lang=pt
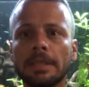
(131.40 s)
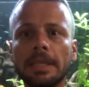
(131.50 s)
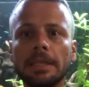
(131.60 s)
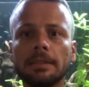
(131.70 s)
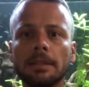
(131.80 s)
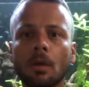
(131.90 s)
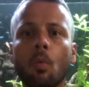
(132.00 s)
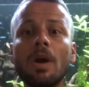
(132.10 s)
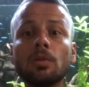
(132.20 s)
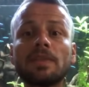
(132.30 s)
que
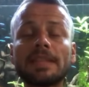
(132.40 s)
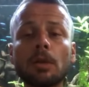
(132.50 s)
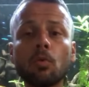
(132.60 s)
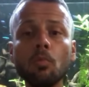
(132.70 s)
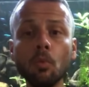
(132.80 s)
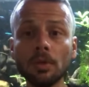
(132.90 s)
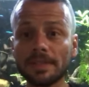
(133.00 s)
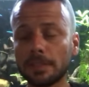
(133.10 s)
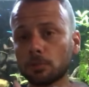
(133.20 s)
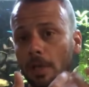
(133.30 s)
quando se acumula
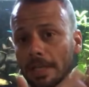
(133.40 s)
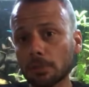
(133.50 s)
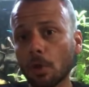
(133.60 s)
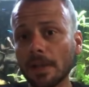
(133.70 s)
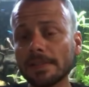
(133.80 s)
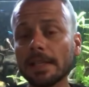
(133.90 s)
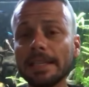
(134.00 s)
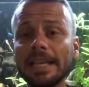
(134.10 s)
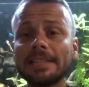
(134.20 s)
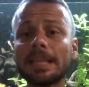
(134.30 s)
se torna tóxica,
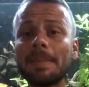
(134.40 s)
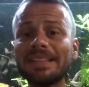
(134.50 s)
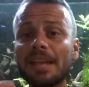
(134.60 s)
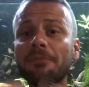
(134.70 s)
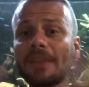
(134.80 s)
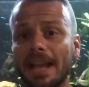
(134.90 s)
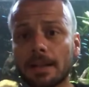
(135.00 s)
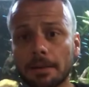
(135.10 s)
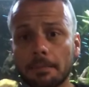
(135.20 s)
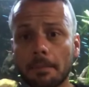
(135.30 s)
e ele também
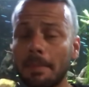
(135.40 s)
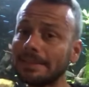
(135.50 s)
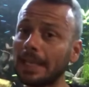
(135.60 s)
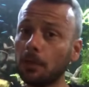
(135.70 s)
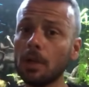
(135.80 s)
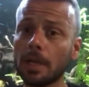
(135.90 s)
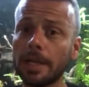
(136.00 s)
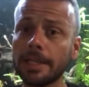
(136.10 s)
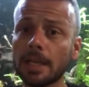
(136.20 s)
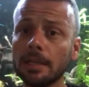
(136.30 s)
defeca matéria
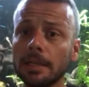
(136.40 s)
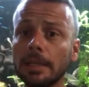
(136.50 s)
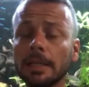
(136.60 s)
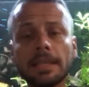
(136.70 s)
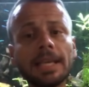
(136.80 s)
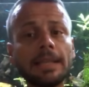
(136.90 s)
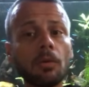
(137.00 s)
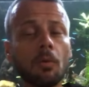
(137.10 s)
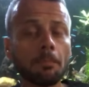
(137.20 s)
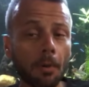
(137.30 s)
orgânica que é
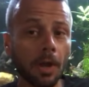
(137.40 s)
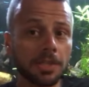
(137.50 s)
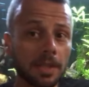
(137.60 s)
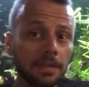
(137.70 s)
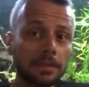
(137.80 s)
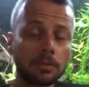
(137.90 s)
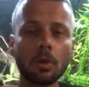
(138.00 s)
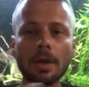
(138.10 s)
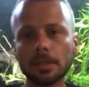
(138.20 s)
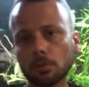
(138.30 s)
decomposta e se
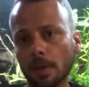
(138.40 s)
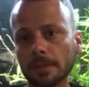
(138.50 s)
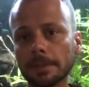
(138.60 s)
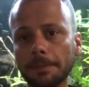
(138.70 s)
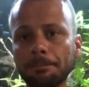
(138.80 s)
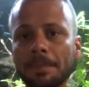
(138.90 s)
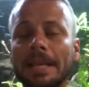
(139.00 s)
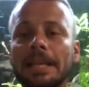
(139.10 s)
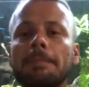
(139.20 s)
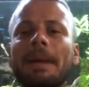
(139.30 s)
torna tóxica.
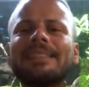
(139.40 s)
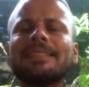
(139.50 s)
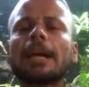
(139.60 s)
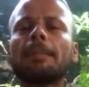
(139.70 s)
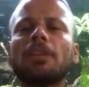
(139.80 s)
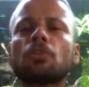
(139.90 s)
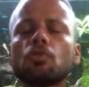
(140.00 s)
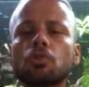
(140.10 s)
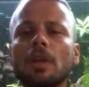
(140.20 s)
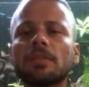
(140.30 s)
E basicamente
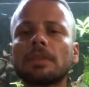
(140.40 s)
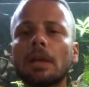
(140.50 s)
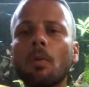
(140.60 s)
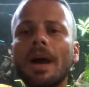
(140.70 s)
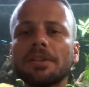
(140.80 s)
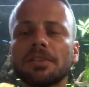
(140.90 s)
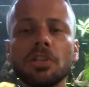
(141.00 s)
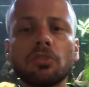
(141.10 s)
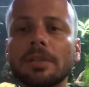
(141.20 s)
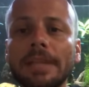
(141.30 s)
nos nossos aquários a
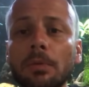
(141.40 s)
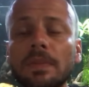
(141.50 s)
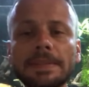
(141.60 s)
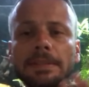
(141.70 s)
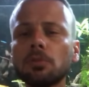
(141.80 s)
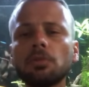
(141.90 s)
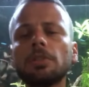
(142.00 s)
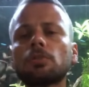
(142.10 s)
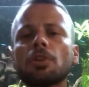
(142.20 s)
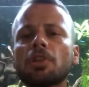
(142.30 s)
gente só tem um ciclo do
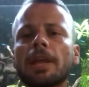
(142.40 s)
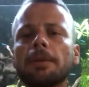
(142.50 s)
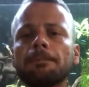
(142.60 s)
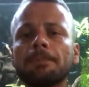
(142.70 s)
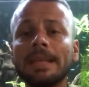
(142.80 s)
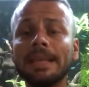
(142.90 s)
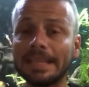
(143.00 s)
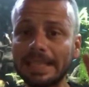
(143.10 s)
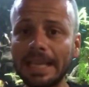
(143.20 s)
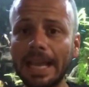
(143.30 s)
nitrogênio,
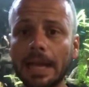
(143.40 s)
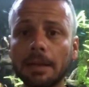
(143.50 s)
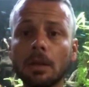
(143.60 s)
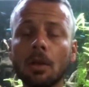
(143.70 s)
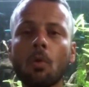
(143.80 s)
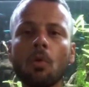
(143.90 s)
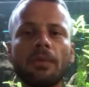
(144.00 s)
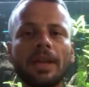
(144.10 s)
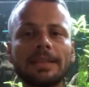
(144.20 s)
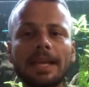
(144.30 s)
que é
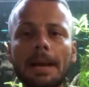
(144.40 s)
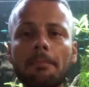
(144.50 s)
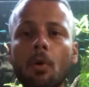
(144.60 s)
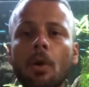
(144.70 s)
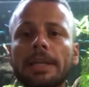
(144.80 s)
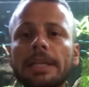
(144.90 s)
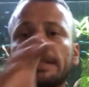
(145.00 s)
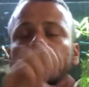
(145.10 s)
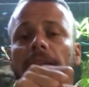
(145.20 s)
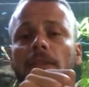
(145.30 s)
converter amônia em
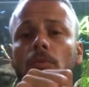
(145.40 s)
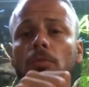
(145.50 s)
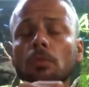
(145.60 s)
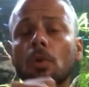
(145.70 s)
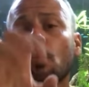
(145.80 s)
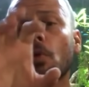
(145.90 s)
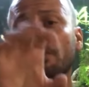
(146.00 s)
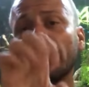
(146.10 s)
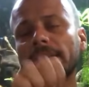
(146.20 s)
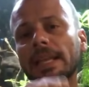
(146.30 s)
nitrito
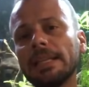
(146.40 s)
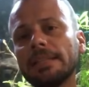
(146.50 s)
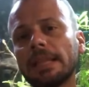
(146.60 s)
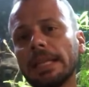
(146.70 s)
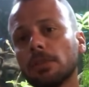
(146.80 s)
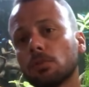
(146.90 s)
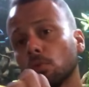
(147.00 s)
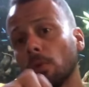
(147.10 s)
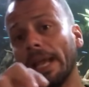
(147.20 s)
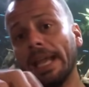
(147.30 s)
converter
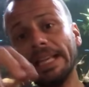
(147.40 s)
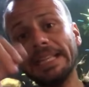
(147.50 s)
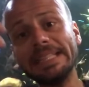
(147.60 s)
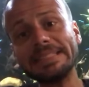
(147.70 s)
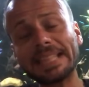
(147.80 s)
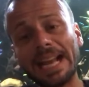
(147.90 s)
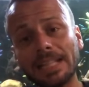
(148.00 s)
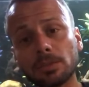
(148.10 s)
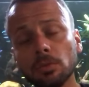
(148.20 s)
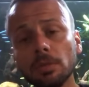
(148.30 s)
nitrito em
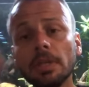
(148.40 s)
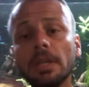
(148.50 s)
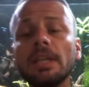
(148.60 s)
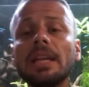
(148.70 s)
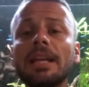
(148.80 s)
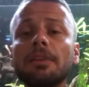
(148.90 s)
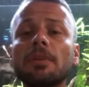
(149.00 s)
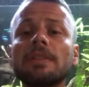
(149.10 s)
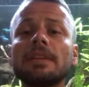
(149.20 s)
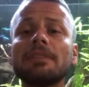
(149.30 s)
nitrato e aí
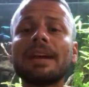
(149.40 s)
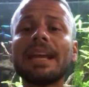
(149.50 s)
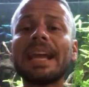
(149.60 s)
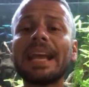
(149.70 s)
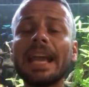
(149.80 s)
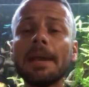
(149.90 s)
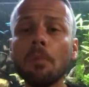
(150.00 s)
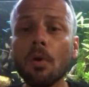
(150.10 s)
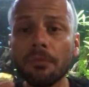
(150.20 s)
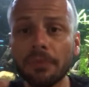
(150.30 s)
você vai
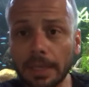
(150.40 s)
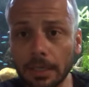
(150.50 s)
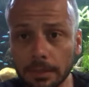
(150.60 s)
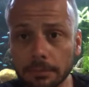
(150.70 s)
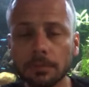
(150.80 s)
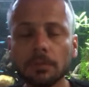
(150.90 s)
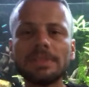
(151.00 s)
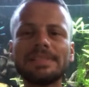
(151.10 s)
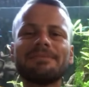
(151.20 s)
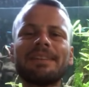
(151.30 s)
remover,
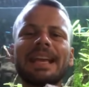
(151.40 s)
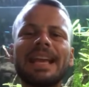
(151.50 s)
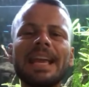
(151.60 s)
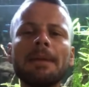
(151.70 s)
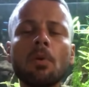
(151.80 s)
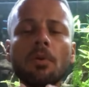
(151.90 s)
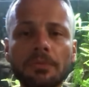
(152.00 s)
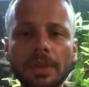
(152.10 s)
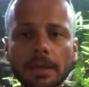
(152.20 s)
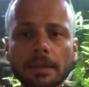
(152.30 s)
você vai
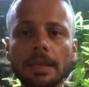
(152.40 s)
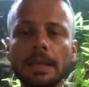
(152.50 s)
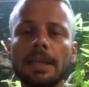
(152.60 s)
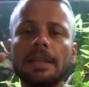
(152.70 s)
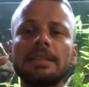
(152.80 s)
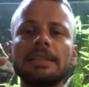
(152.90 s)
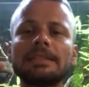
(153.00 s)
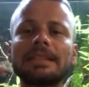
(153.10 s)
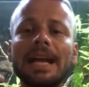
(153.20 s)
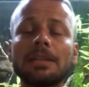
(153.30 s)
remover esse
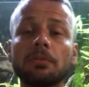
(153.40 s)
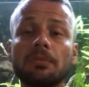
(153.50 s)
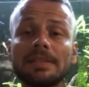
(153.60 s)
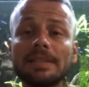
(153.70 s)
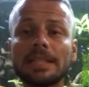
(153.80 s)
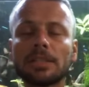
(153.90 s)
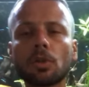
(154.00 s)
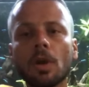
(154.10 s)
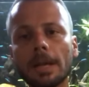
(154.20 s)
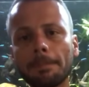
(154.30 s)
nitrato fazendo a
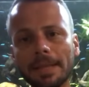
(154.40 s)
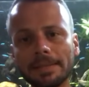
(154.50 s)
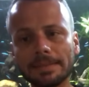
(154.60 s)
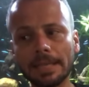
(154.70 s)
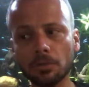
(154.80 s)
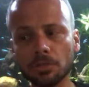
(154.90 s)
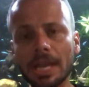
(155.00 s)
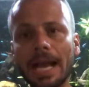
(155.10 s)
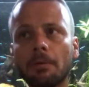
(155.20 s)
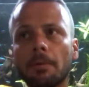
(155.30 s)
troca parcial
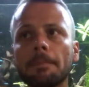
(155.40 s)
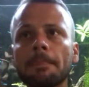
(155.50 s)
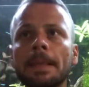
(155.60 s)
de água.